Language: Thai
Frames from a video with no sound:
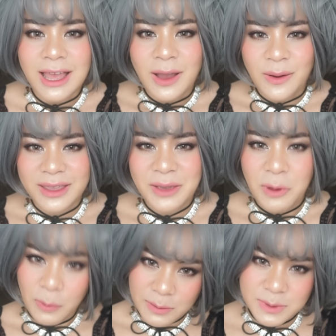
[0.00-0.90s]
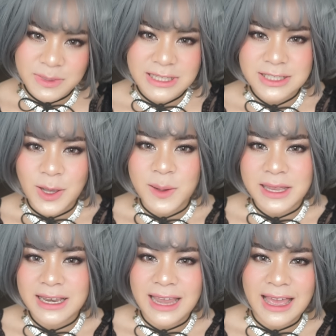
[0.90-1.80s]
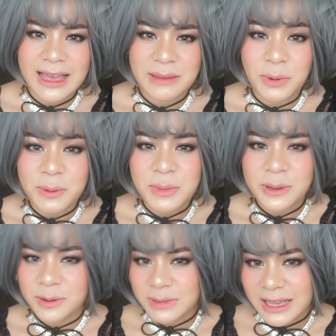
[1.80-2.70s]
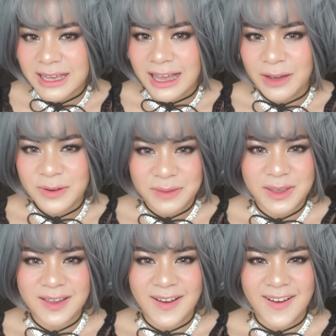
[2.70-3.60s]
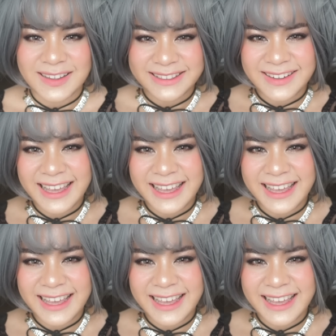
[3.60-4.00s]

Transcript: โอเคหวังว่าเพื่อนๆจะชอบกันนะพบกันใหม่คลิปหน้าค่ะวันนี้ไปก่อนสวัสดี